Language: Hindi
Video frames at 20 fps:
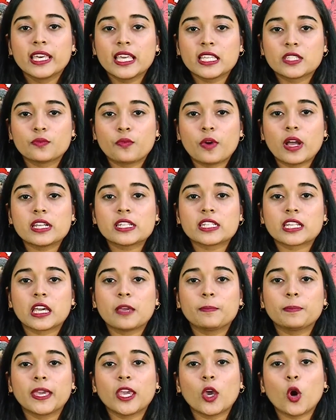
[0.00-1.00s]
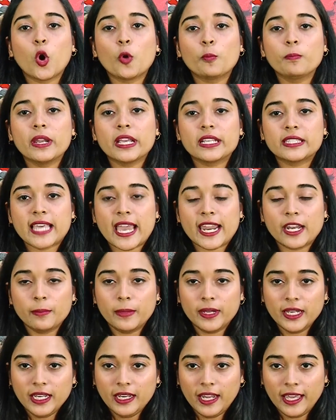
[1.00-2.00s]
इस वर्ल्ड कप की ओपनिंग
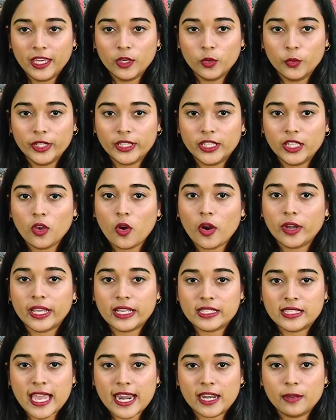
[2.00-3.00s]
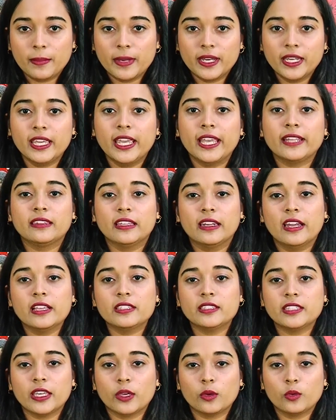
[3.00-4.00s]
सेरेमनी नहीं हुई थी और यह सेरेमनी एक
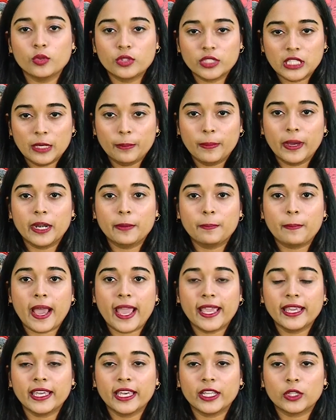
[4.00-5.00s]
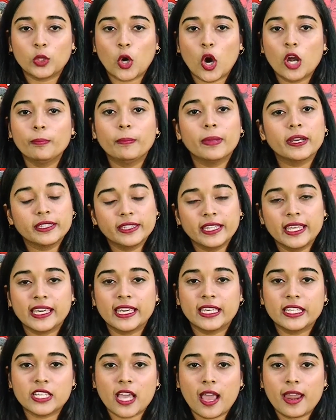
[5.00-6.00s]
तरह से उसकी भरपाई के तौर पर
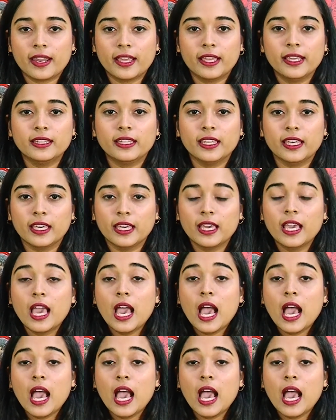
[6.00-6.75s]
देखी जा रही थी